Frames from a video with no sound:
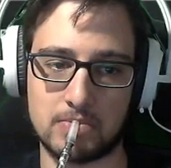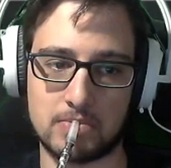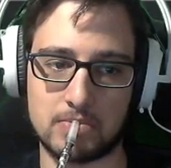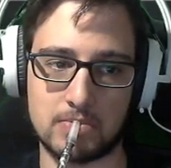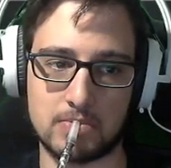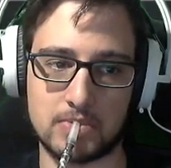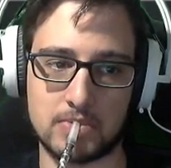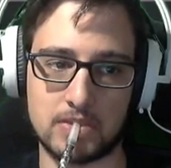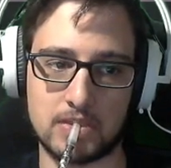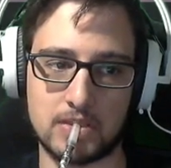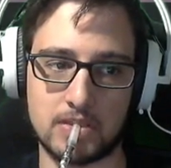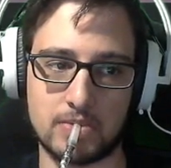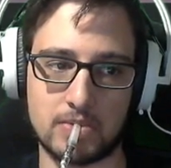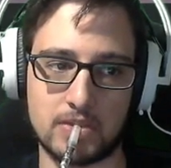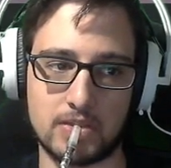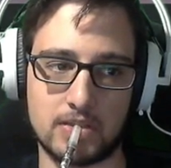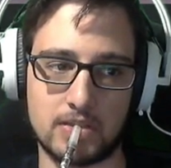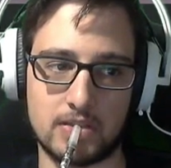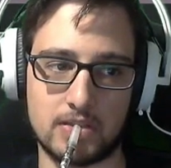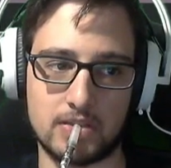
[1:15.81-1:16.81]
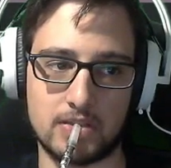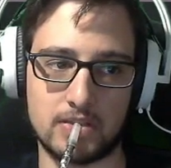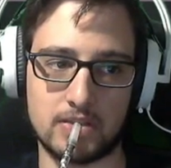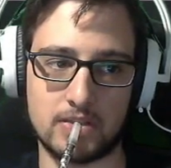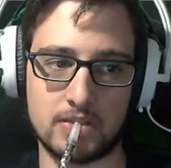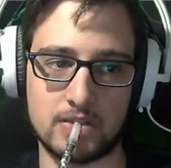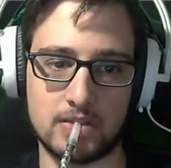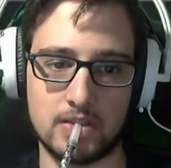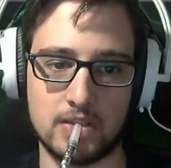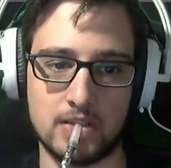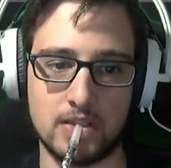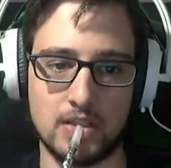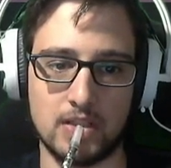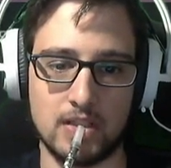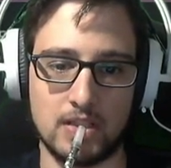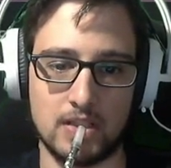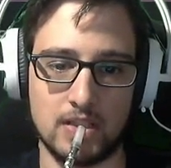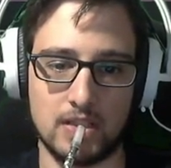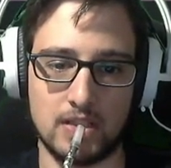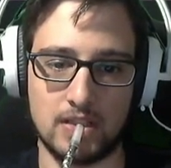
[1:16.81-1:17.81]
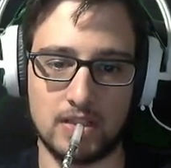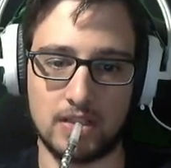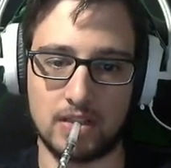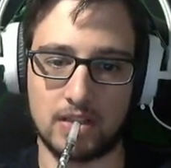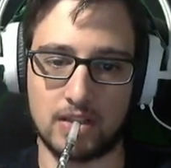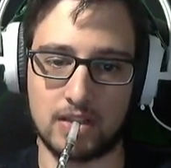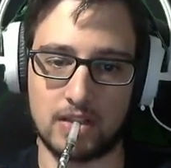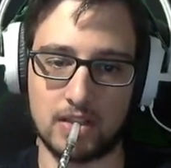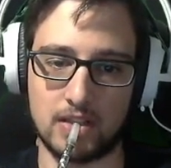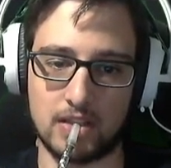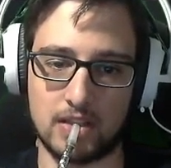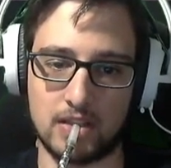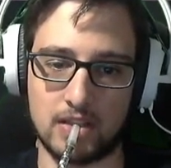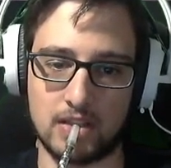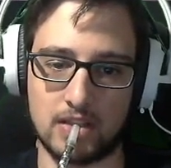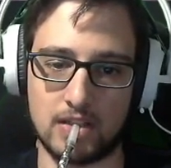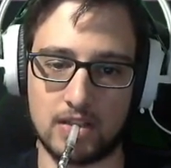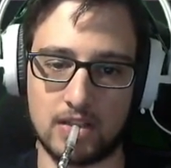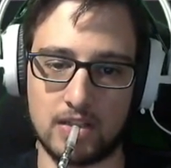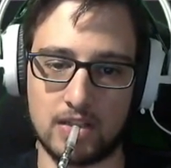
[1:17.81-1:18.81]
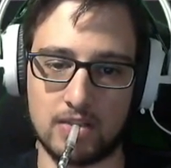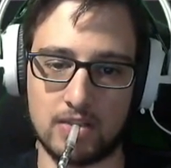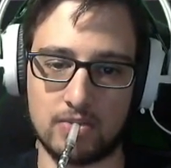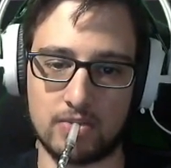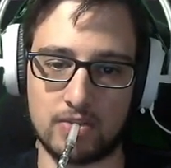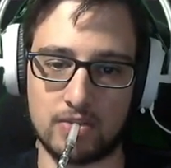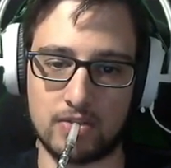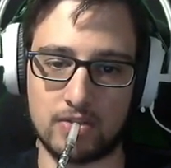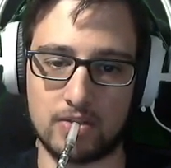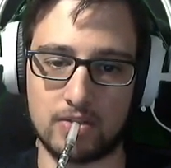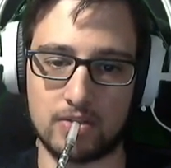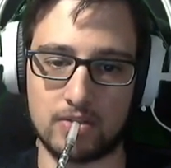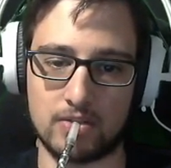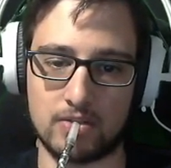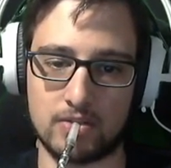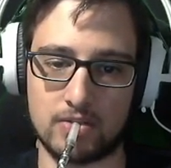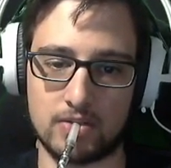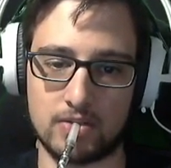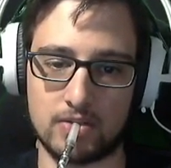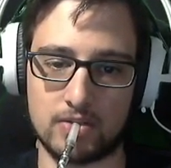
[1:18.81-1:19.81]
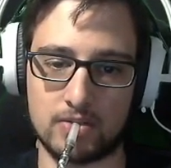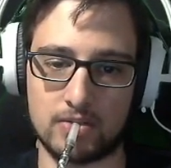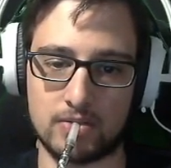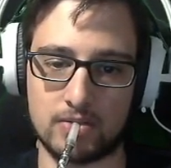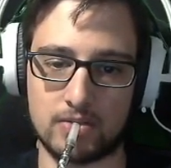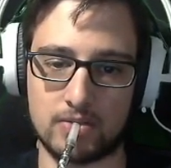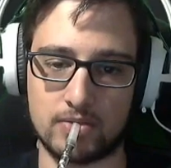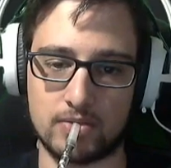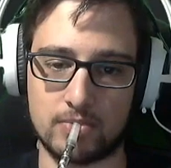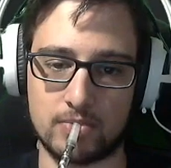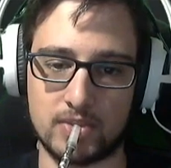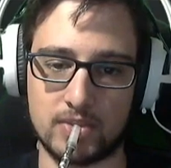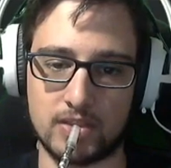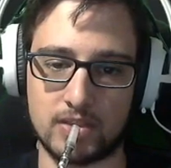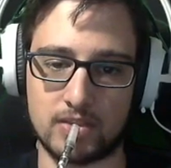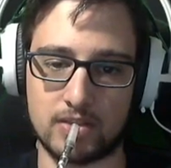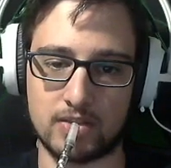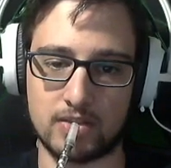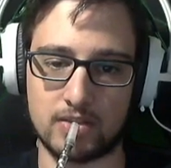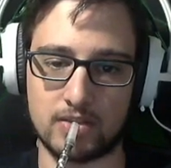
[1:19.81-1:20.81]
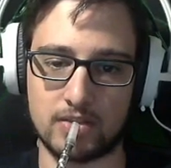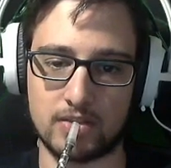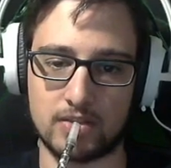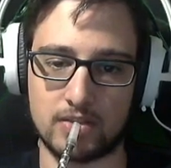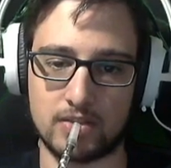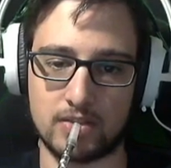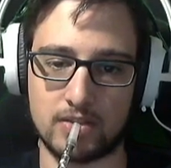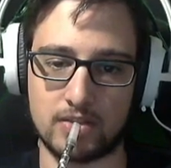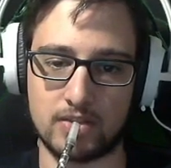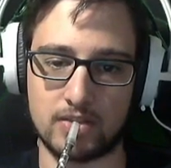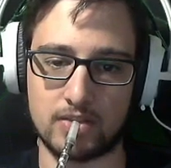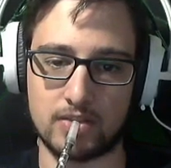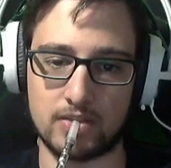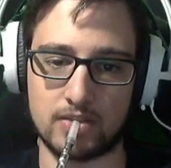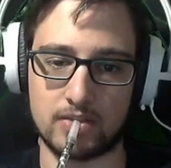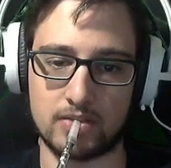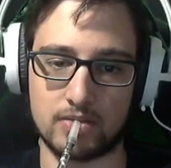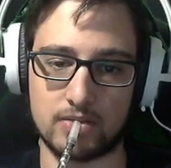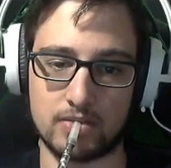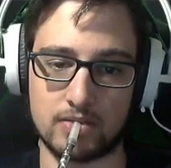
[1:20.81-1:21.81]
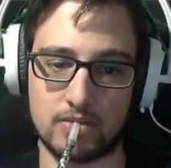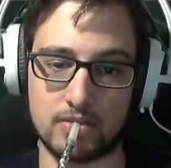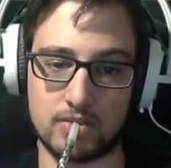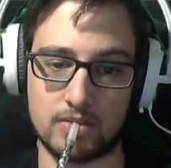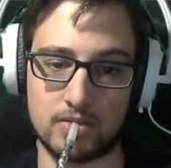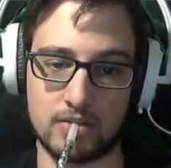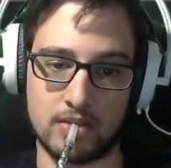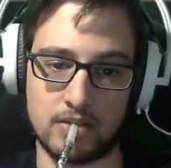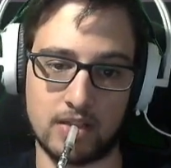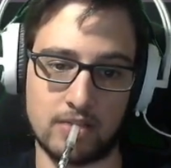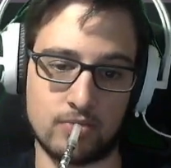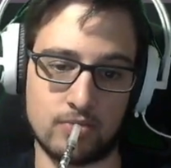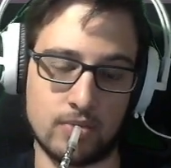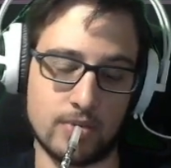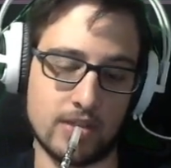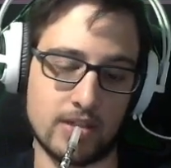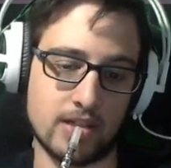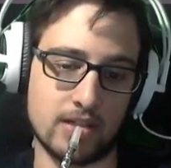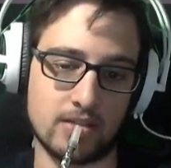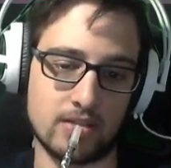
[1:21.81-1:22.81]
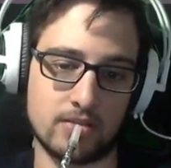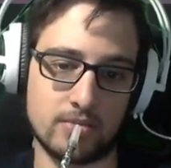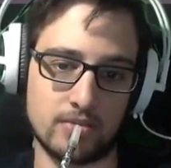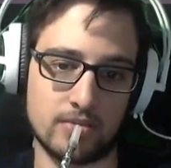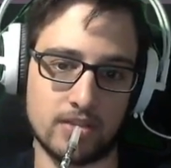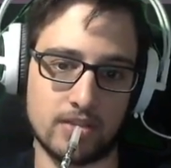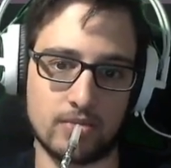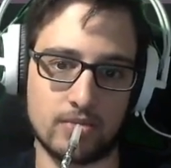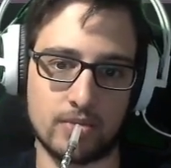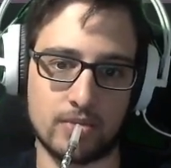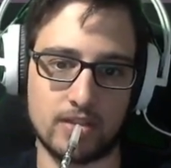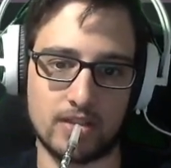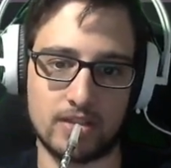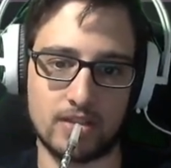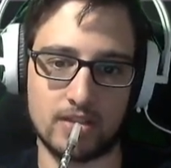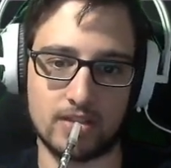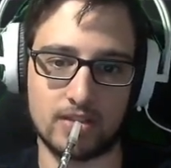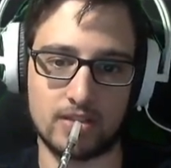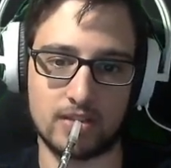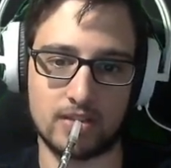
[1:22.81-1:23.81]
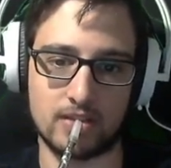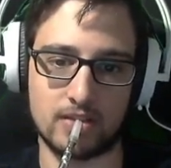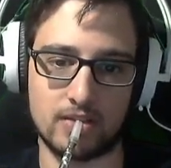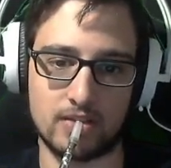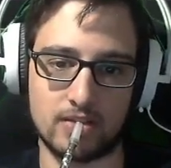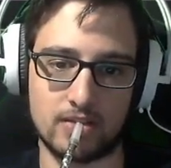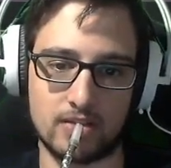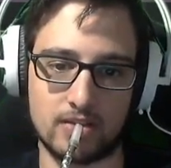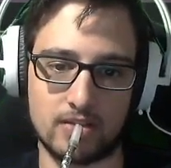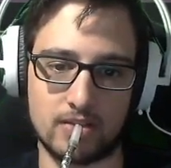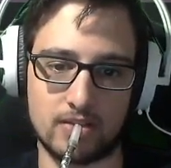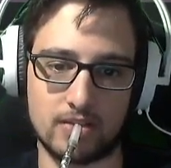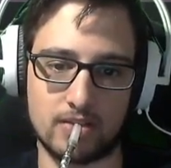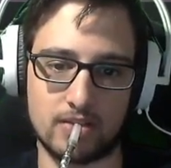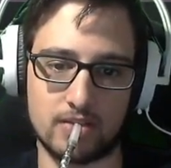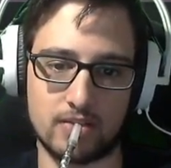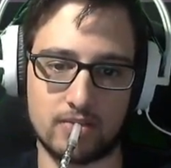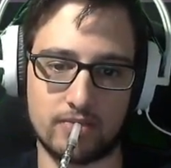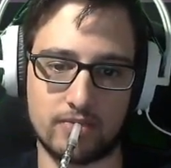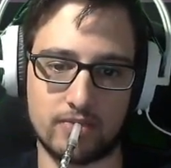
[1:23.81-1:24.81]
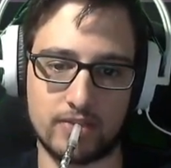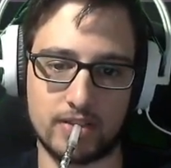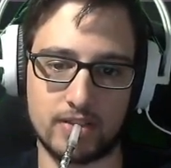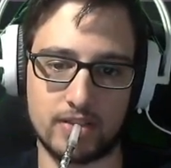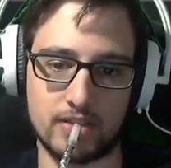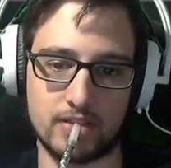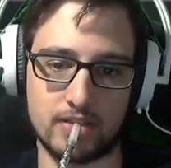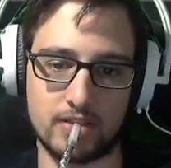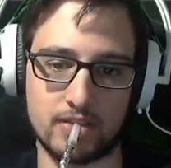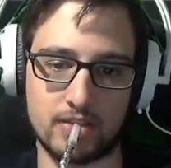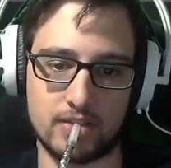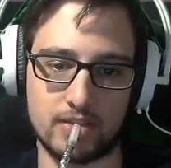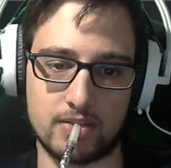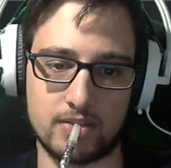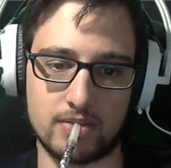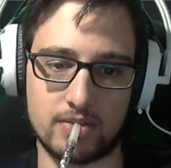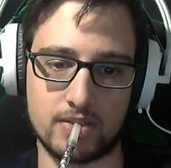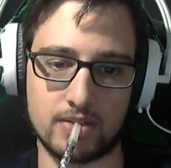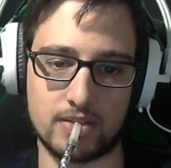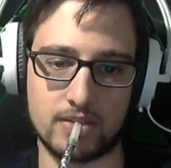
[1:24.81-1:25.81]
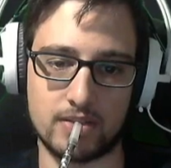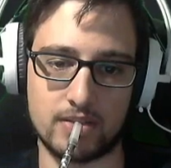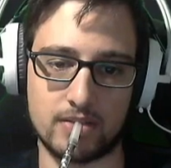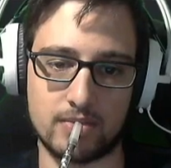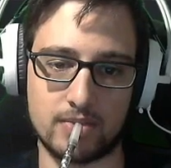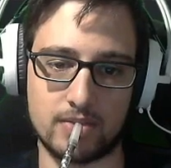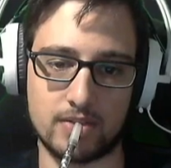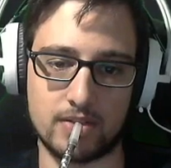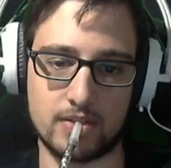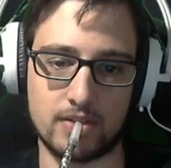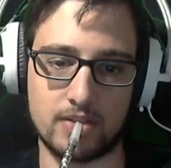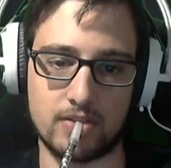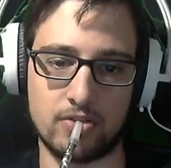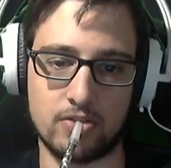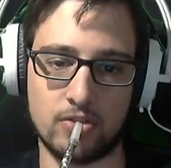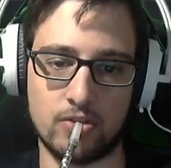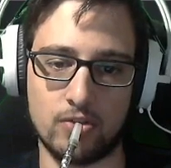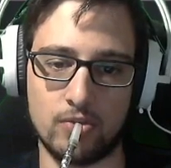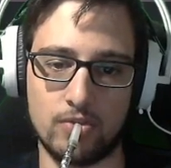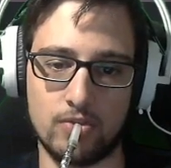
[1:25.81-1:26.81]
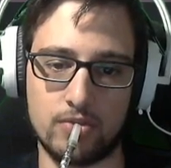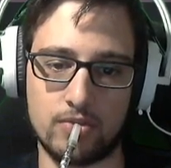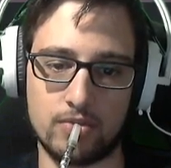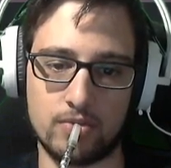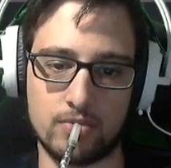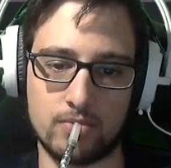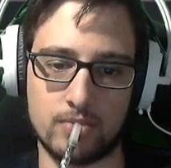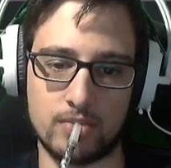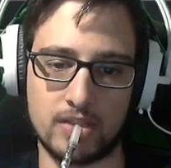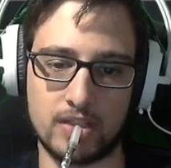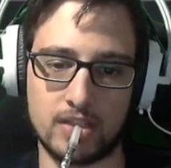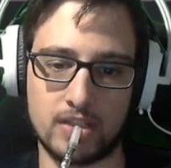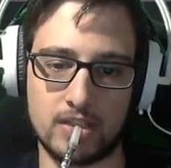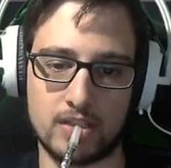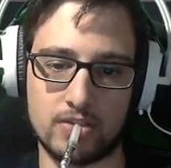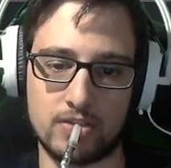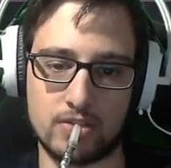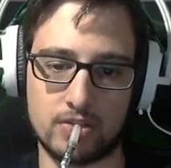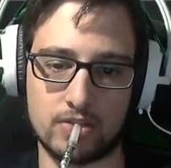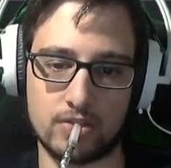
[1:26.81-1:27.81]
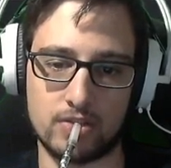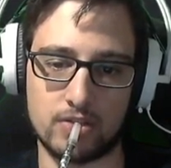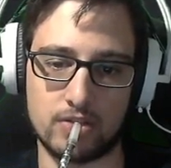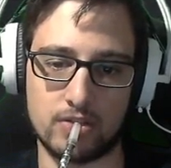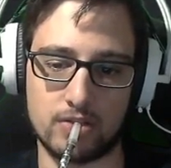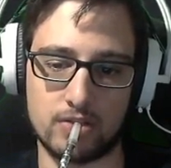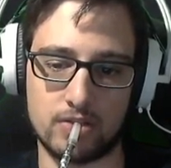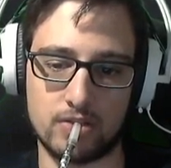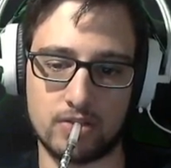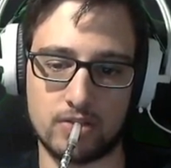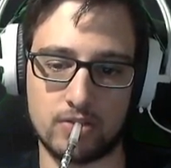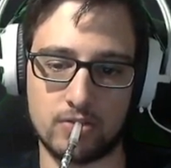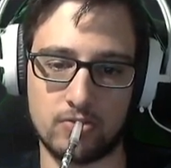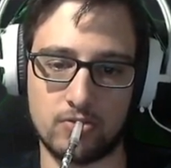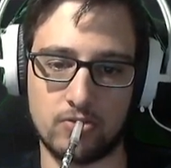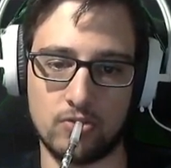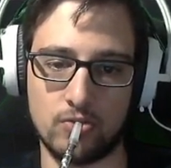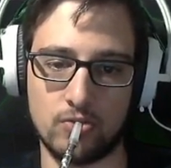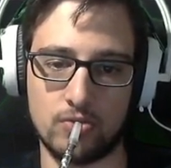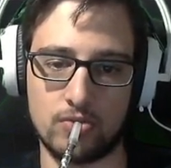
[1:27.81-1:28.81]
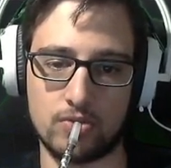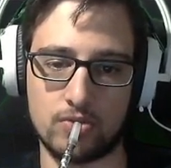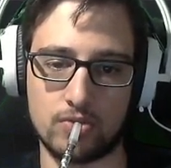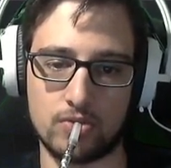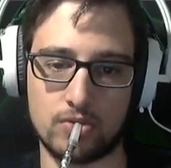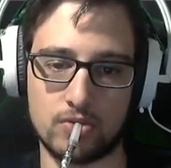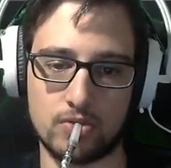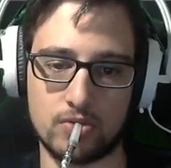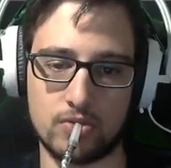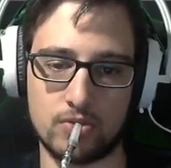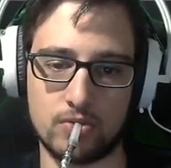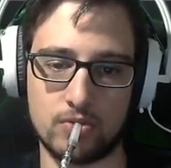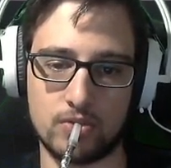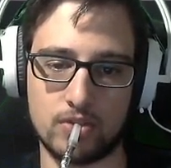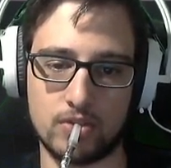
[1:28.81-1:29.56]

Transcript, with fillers: Me da igual. Dice el nuevo ah, 18 la nueva, como la nueva dieta de eh, Fat is de Gold Medication. Gold, Gold.